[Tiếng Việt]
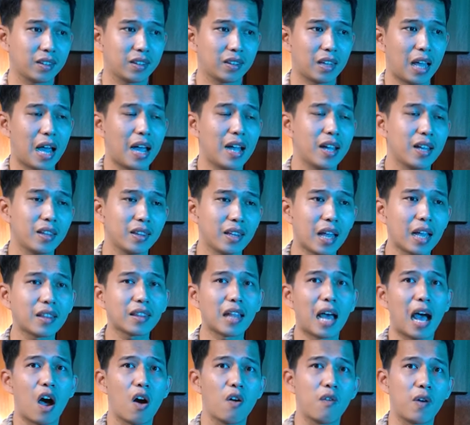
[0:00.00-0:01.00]
tái, tái
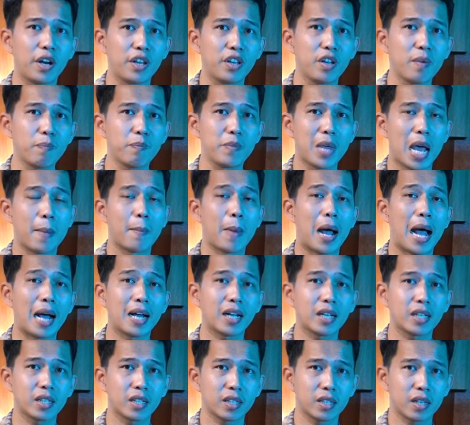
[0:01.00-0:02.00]
tạo và nó giúp giải dạ mã
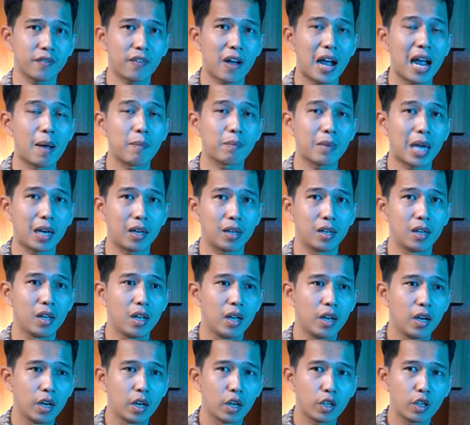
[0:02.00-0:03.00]
cái cái file âm thanh
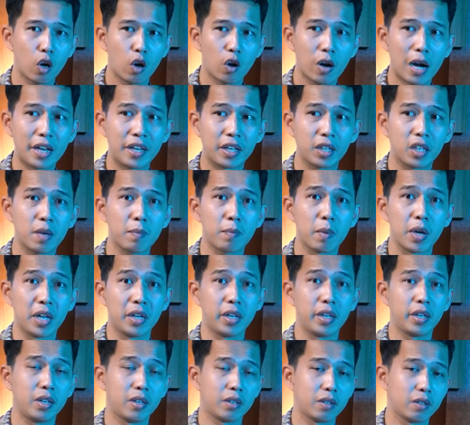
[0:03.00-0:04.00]
nó cho ra những thiết
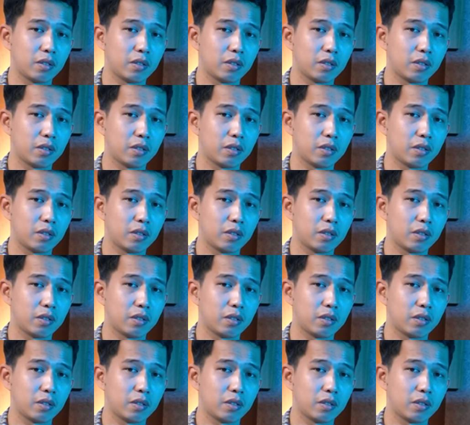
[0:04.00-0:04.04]
bị